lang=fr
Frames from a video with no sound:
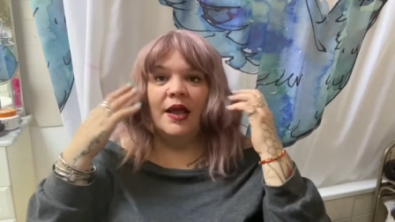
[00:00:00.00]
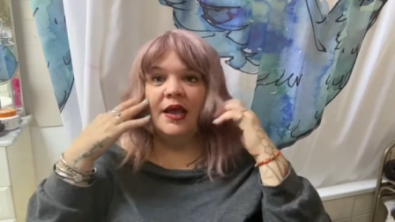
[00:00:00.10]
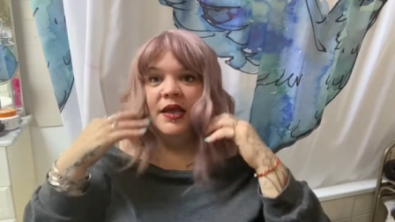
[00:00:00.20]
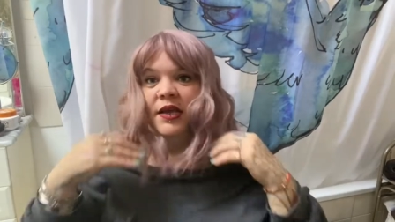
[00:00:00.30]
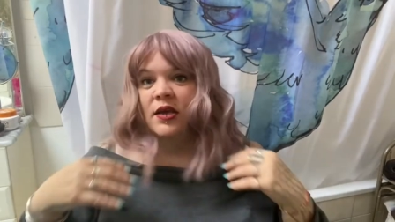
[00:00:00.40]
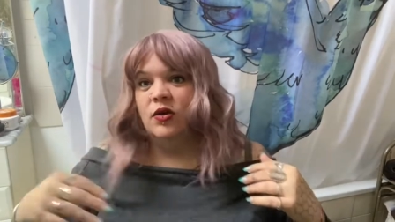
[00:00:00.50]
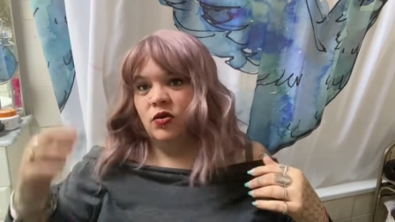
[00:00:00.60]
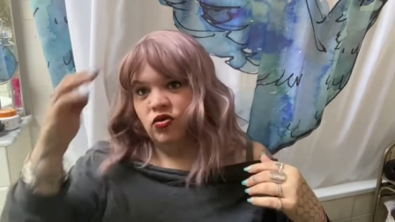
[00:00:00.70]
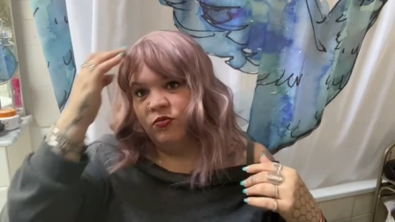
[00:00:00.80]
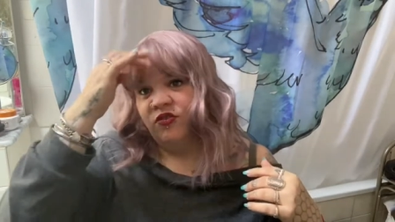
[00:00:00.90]
Et
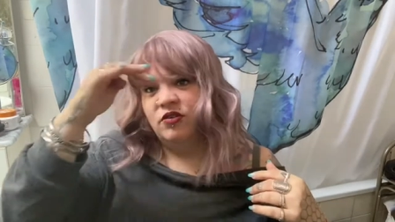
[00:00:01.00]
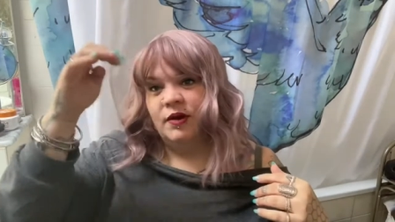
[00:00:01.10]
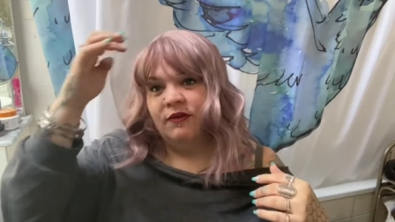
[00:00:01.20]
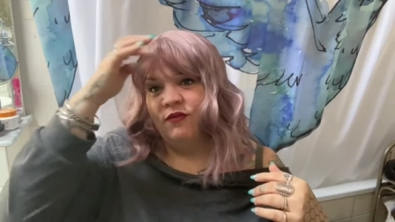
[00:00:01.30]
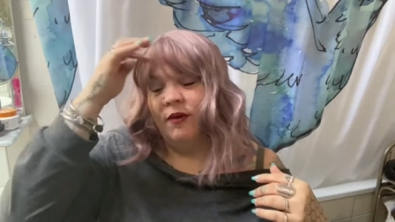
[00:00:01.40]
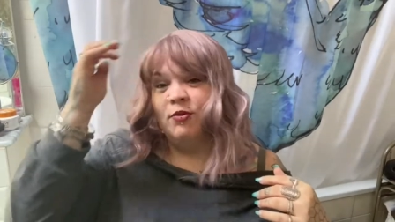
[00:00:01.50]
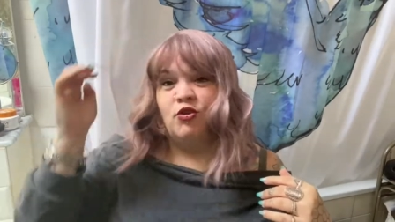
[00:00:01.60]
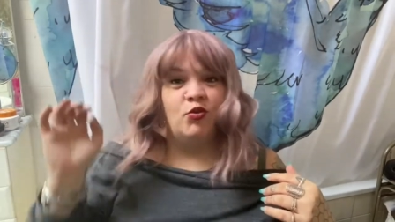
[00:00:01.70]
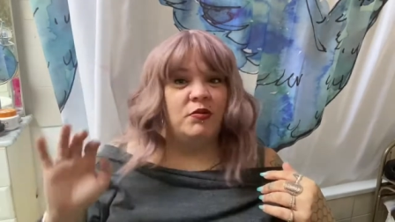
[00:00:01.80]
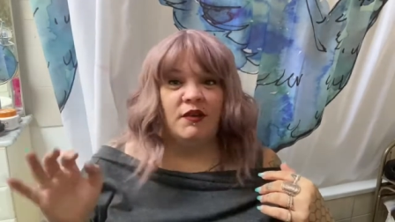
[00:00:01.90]
je me dis, ouais, il faut vraiment que je
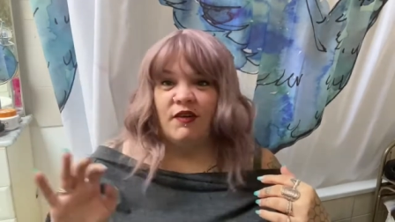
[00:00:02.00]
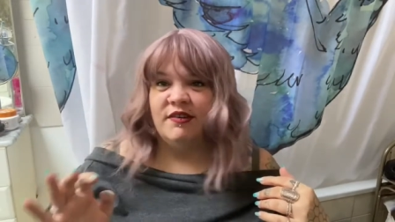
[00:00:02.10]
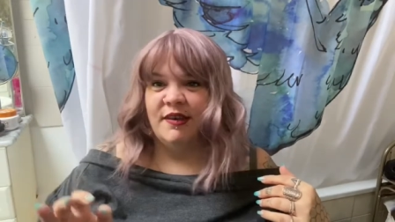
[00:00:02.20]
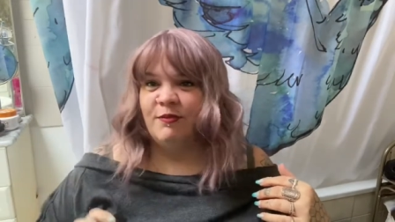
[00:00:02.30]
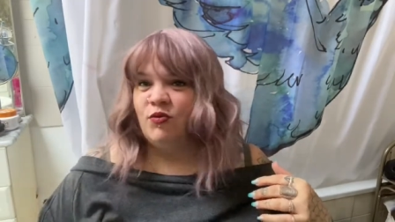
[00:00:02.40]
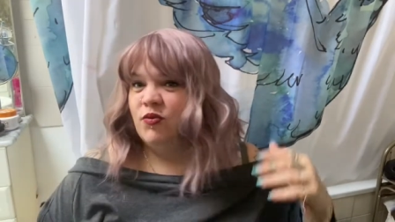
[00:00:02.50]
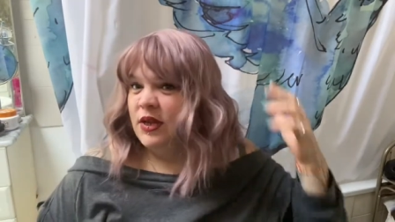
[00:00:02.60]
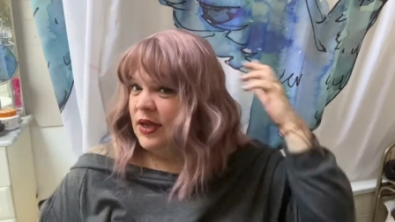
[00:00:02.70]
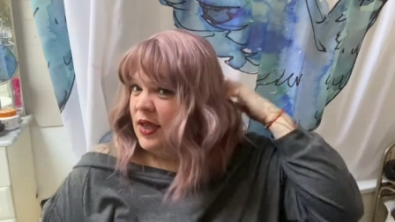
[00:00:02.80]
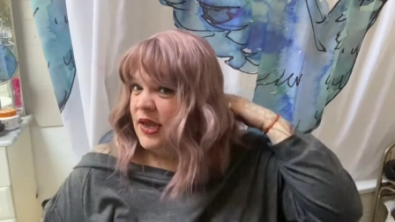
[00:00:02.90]
coupe cette frange, ça va me
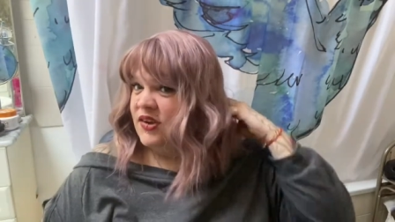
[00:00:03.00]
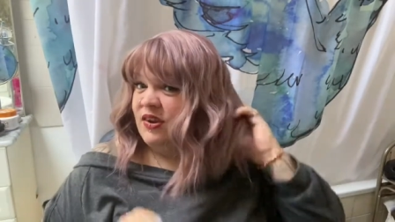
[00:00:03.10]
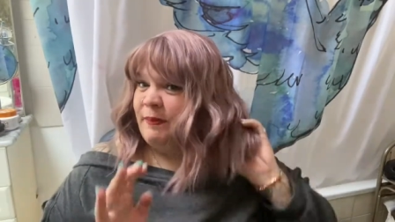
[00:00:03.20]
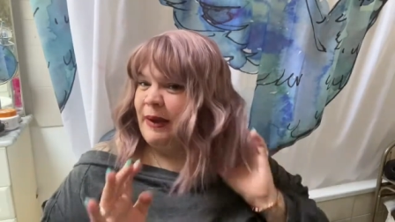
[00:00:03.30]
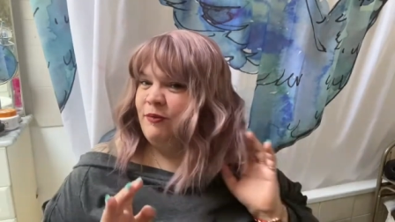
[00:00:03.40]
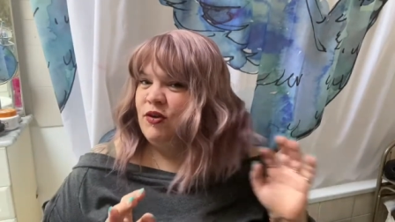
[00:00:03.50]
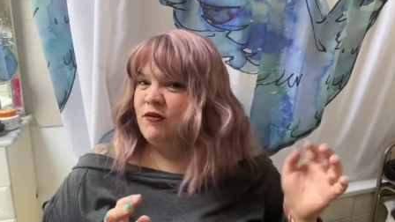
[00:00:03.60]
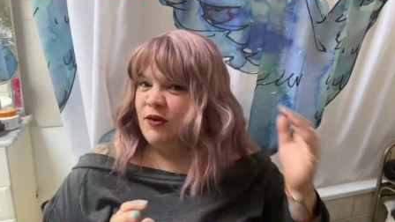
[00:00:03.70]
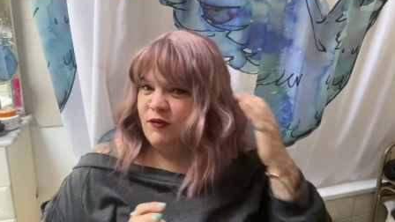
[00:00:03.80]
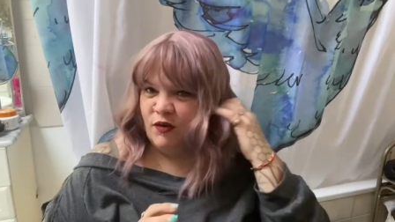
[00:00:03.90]
saouler. J'ai pas l'habitude
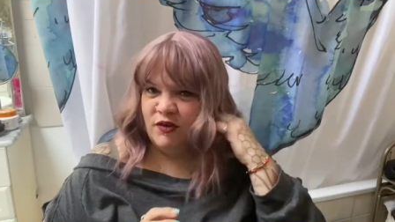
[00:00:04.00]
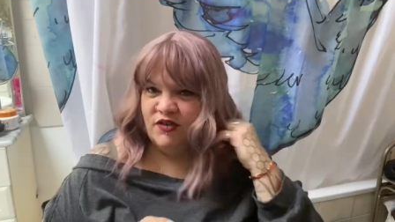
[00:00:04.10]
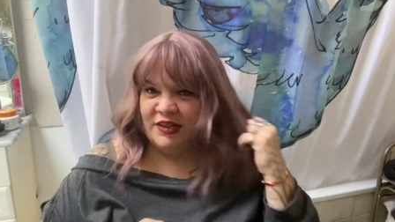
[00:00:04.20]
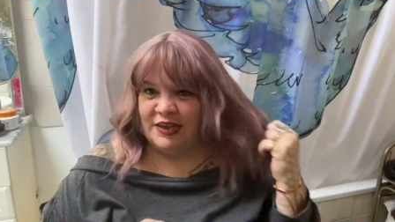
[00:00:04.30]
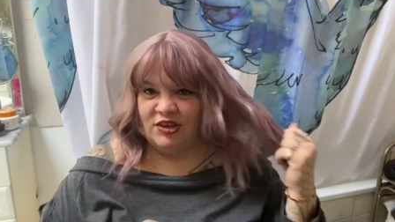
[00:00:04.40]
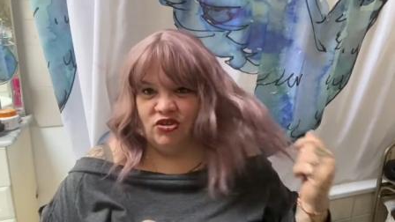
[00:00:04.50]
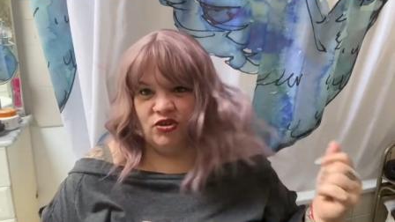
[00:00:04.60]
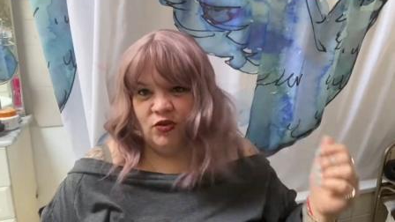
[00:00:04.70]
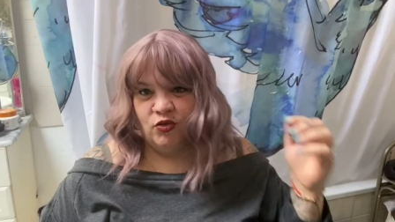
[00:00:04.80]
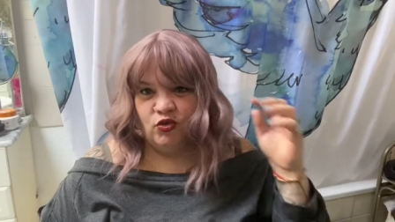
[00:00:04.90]
d'avoir une frange, c'est très
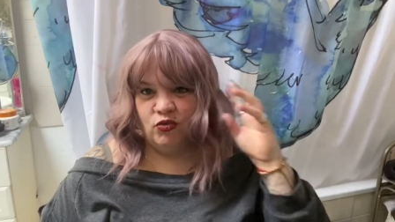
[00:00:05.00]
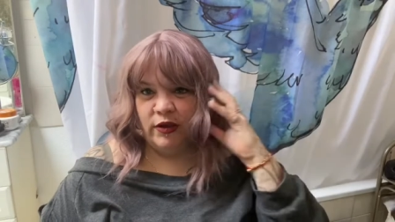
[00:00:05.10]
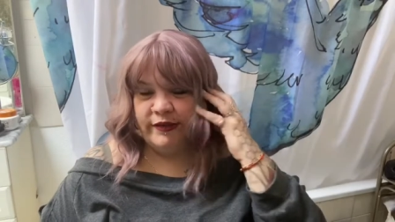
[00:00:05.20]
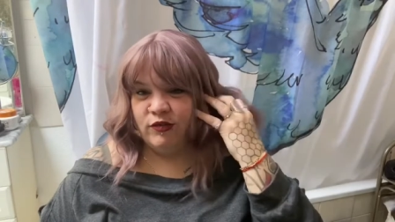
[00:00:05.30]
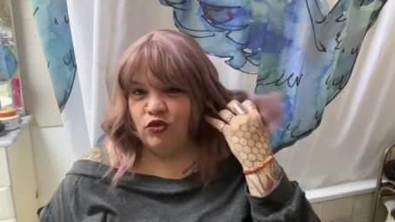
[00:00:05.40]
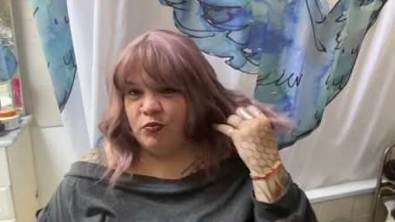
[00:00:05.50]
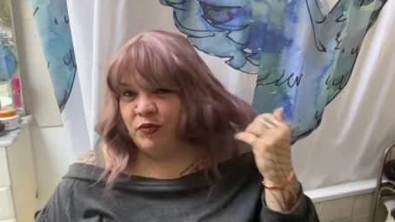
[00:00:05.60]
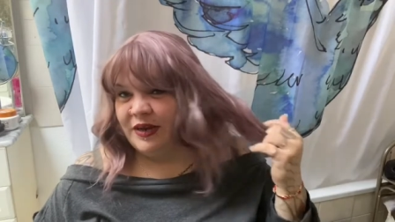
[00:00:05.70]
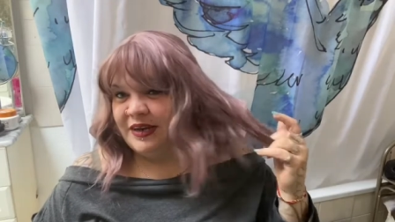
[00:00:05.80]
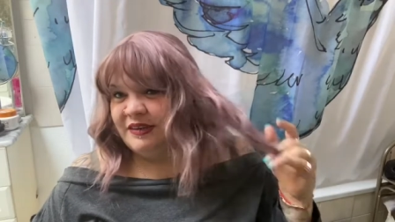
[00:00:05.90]
chiant. Est-ce que je
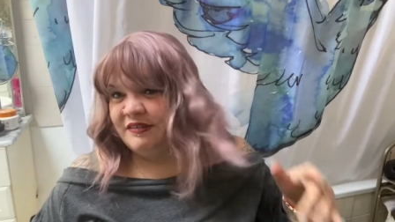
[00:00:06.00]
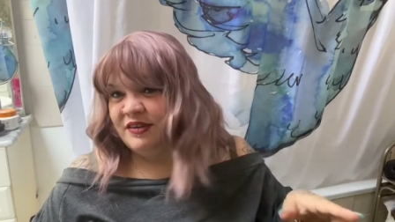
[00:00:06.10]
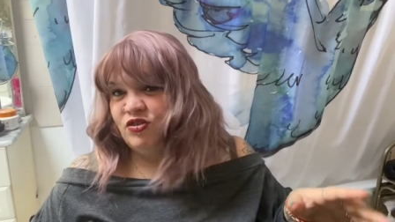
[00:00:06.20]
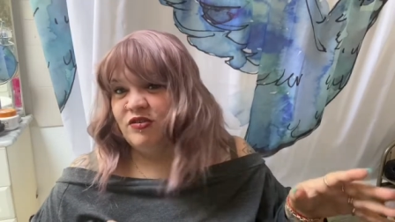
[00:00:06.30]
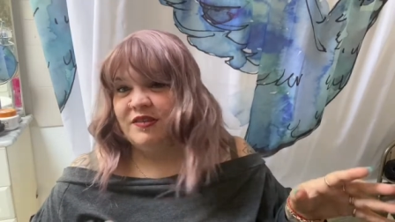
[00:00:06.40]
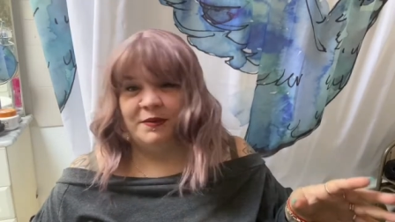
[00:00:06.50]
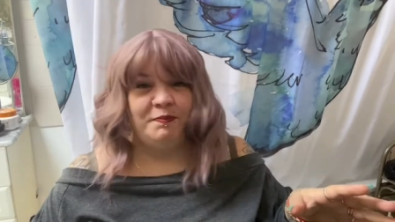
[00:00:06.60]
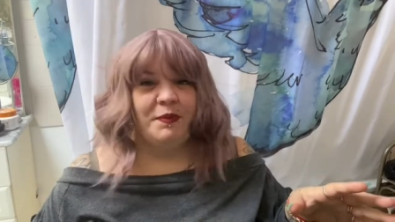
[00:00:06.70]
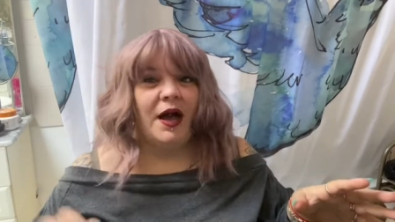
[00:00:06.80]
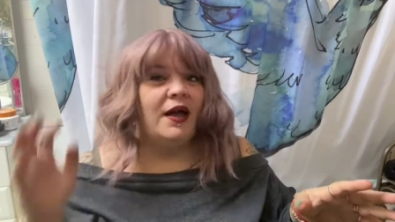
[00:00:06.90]
pourrais les lisser Je ne sais
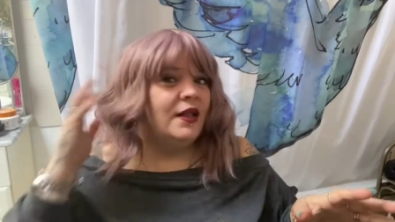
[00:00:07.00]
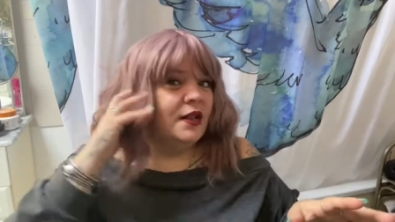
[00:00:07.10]
pas.